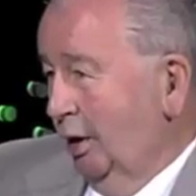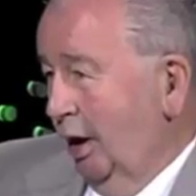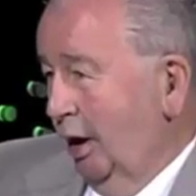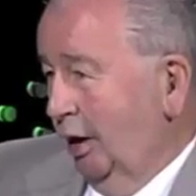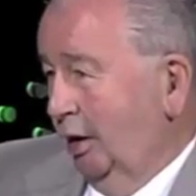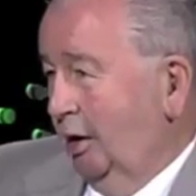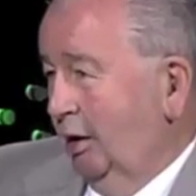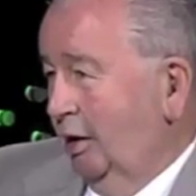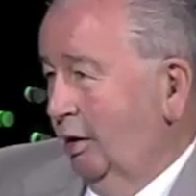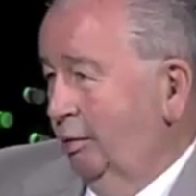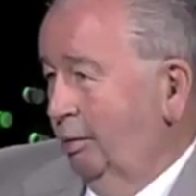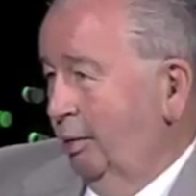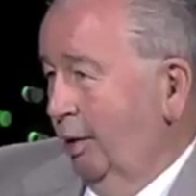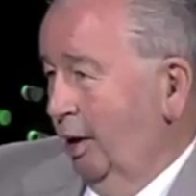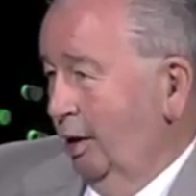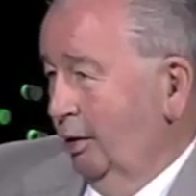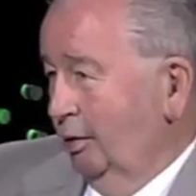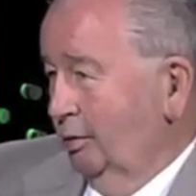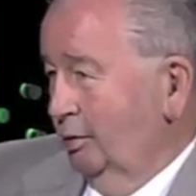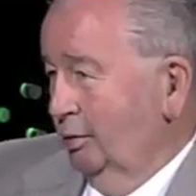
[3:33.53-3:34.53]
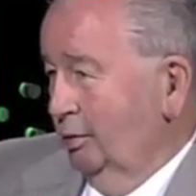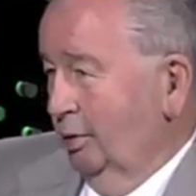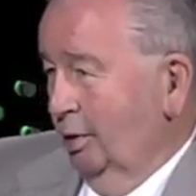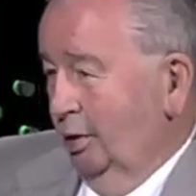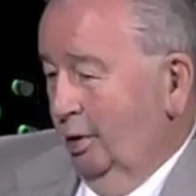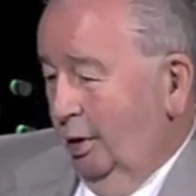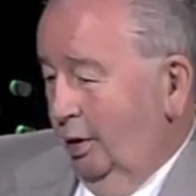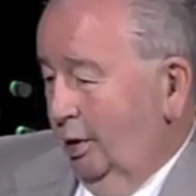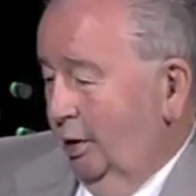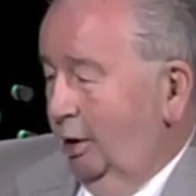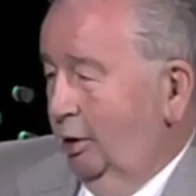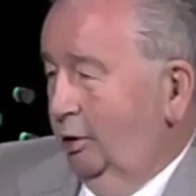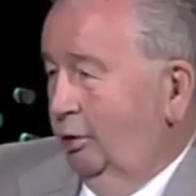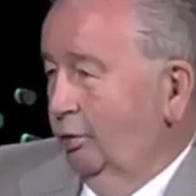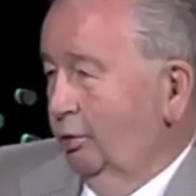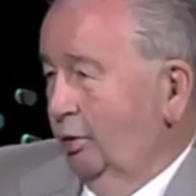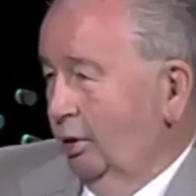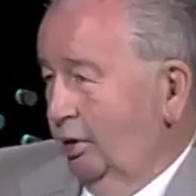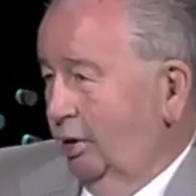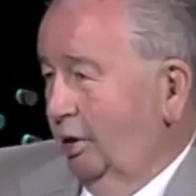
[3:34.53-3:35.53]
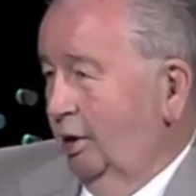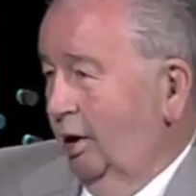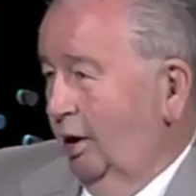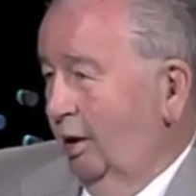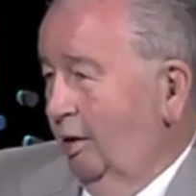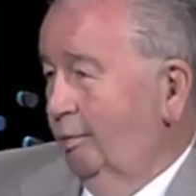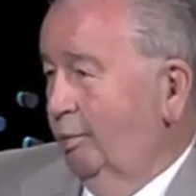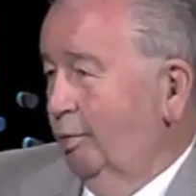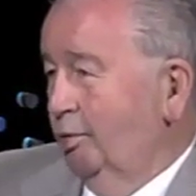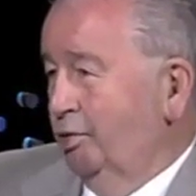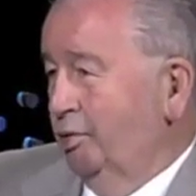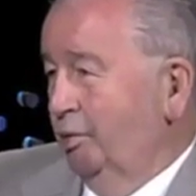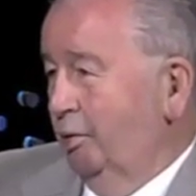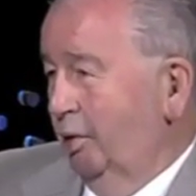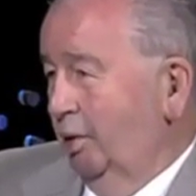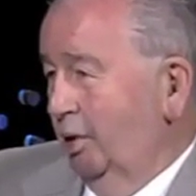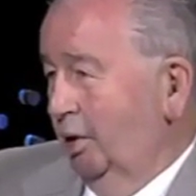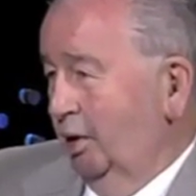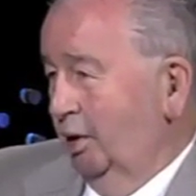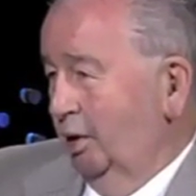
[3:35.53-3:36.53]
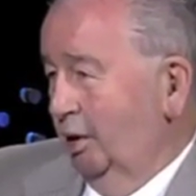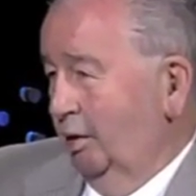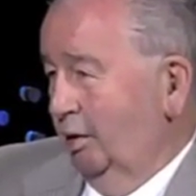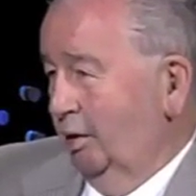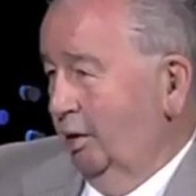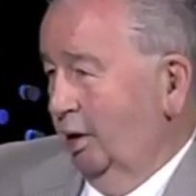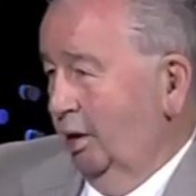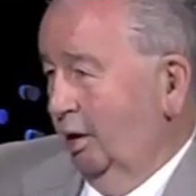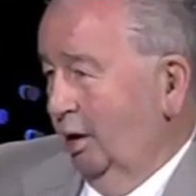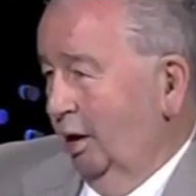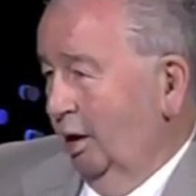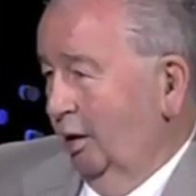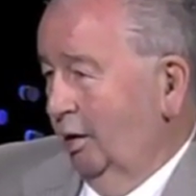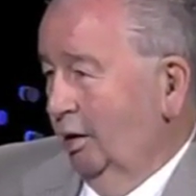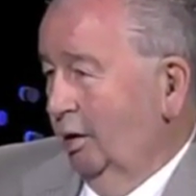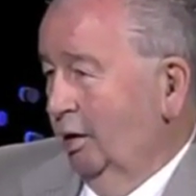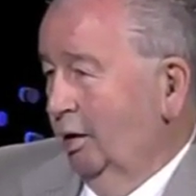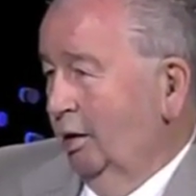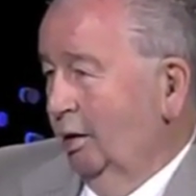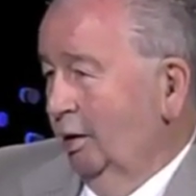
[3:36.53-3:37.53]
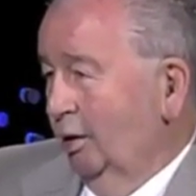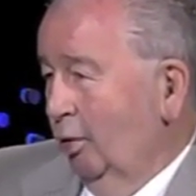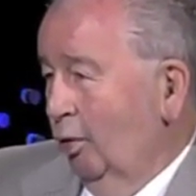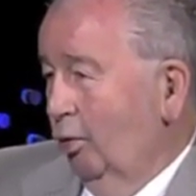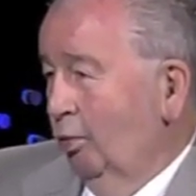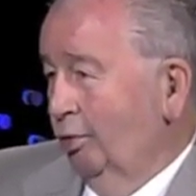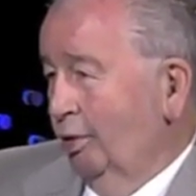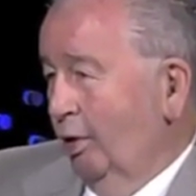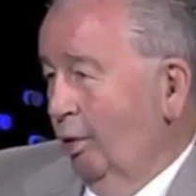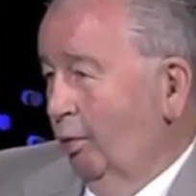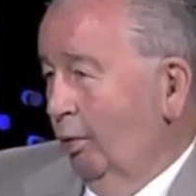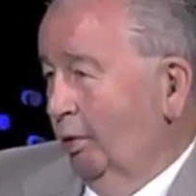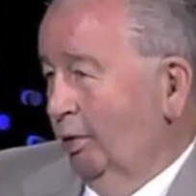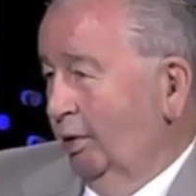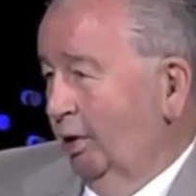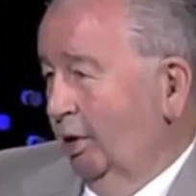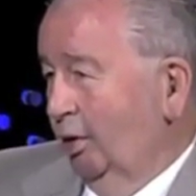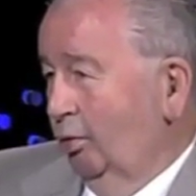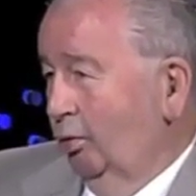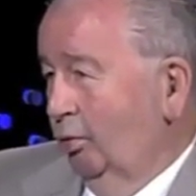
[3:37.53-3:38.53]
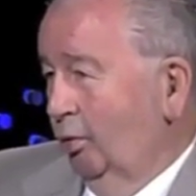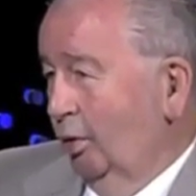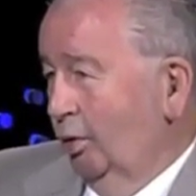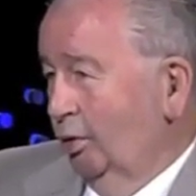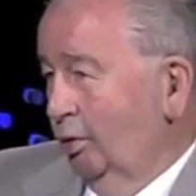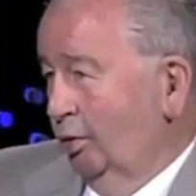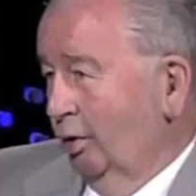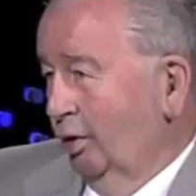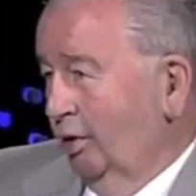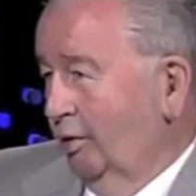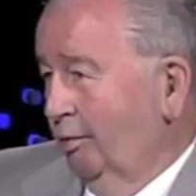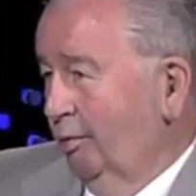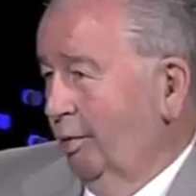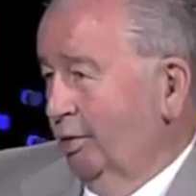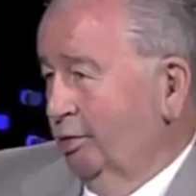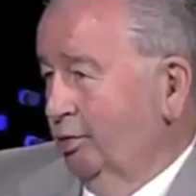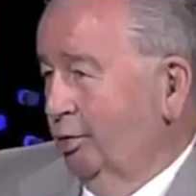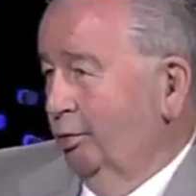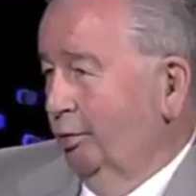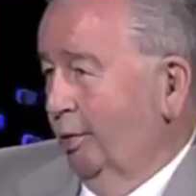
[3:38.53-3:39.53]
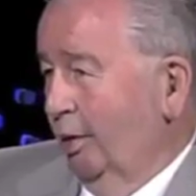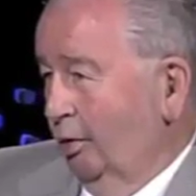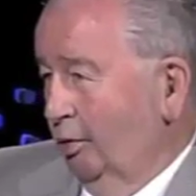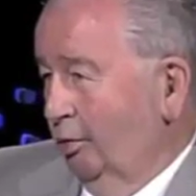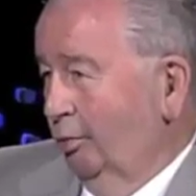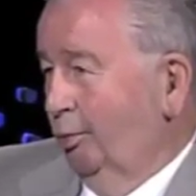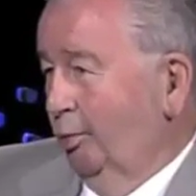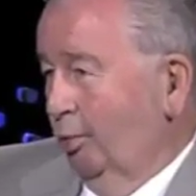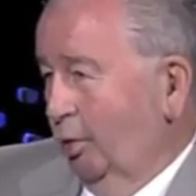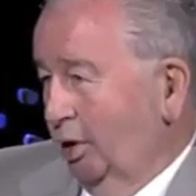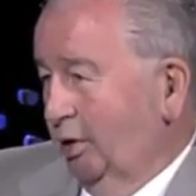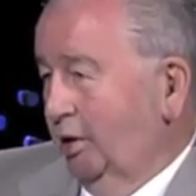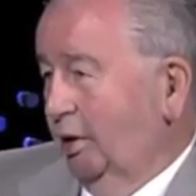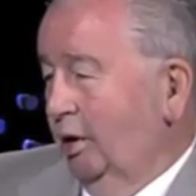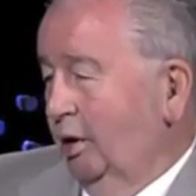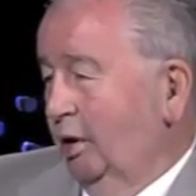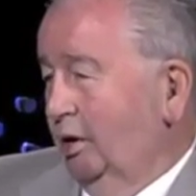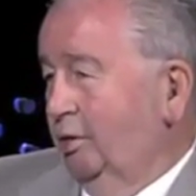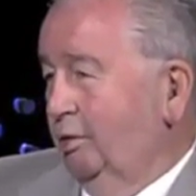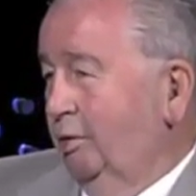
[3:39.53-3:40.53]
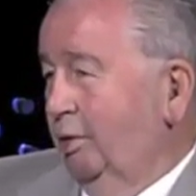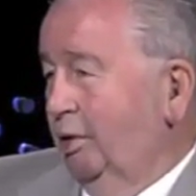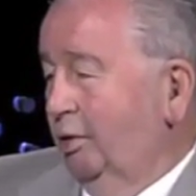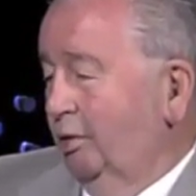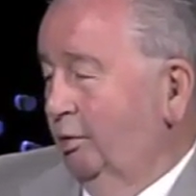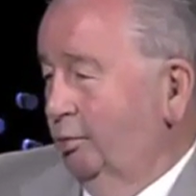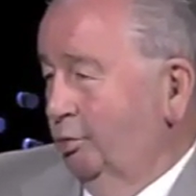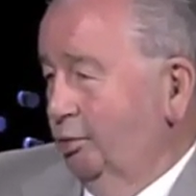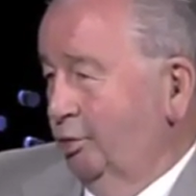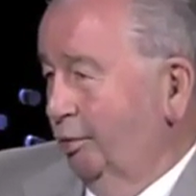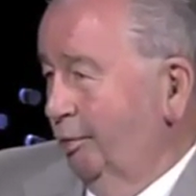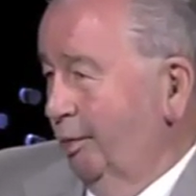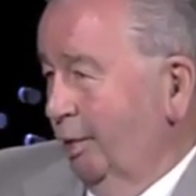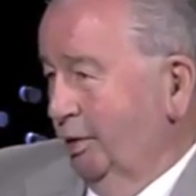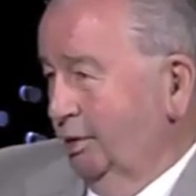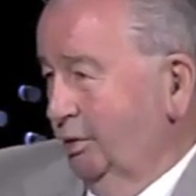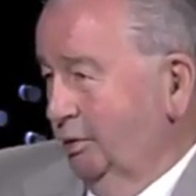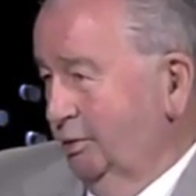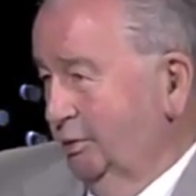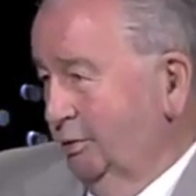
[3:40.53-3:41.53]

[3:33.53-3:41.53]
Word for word: equilibrado y todas tienen la posibilidad de tener o de aguantar jugadores de mayor valor porque están recibiendo mucho más.